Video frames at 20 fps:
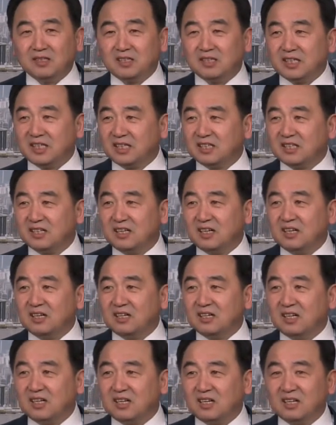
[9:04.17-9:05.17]
这个
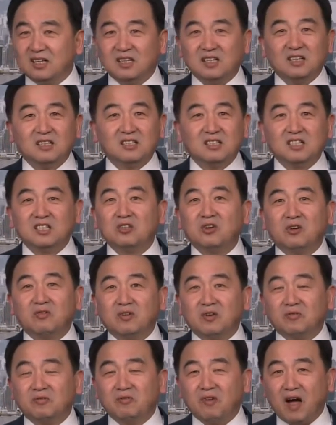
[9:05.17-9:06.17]
呃四月
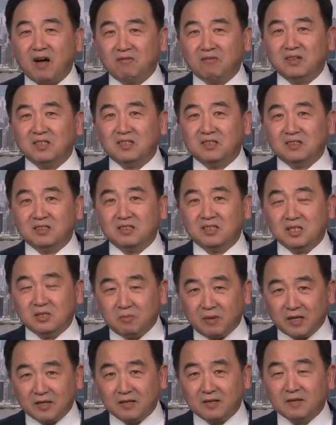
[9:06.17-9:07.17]
份访问日
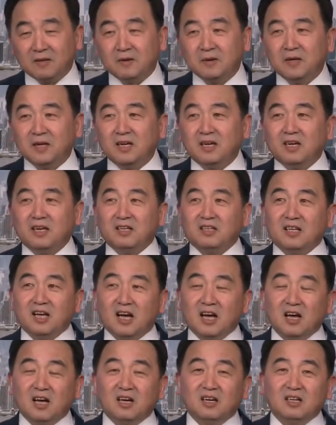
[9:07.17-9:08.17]
本，
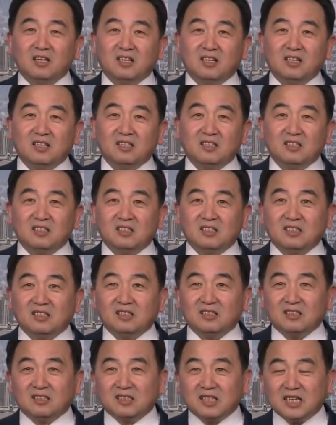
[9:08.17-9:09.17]
那。
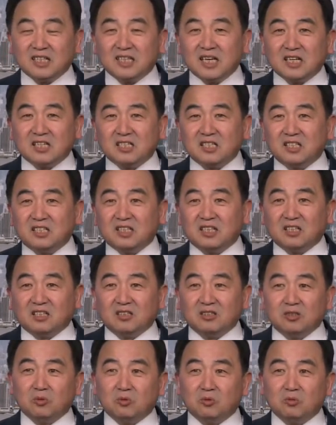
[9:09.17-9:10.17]
这件事情
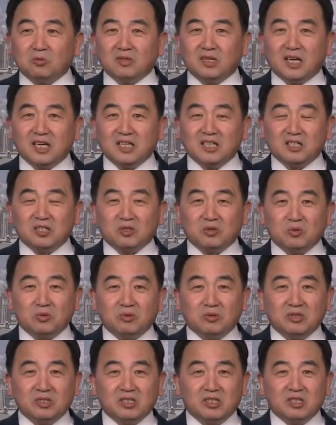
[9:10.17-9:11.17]
就类似
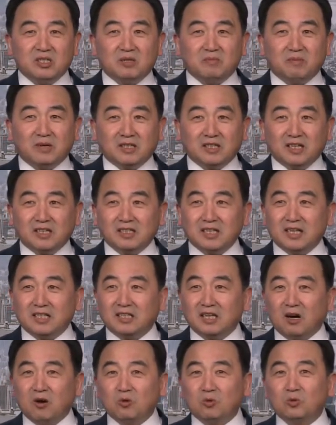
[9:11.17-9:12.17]
于日本的那
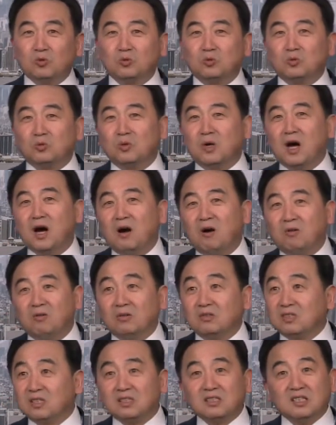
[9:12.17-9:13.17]
条公主号，
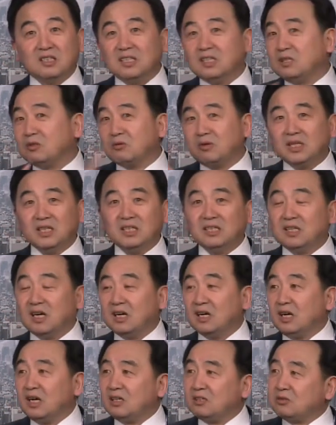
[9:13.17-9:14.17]
这是一对一的，
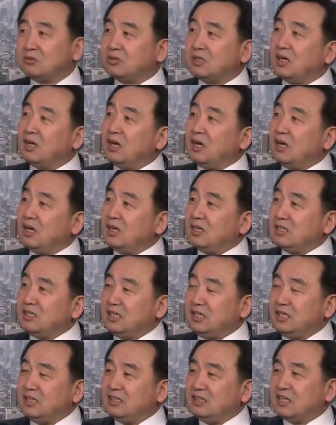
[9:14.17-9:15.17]
就是
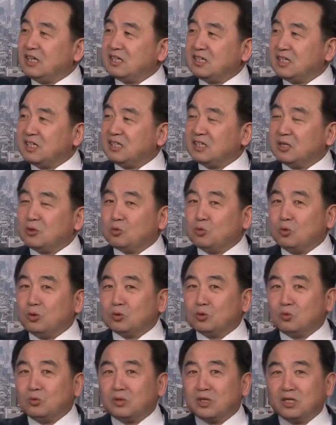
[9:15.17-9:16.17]
你任何一个国
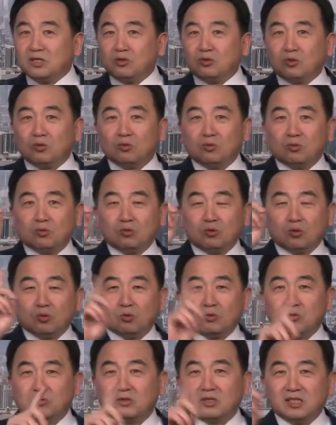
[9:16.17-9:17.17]
度跟中中
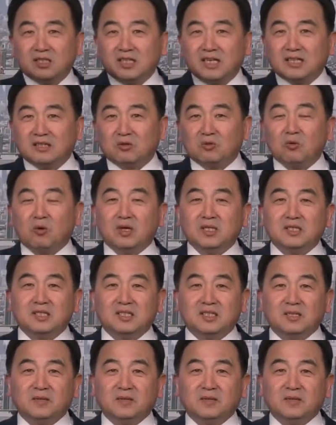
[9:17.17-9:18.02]
共之间的关系。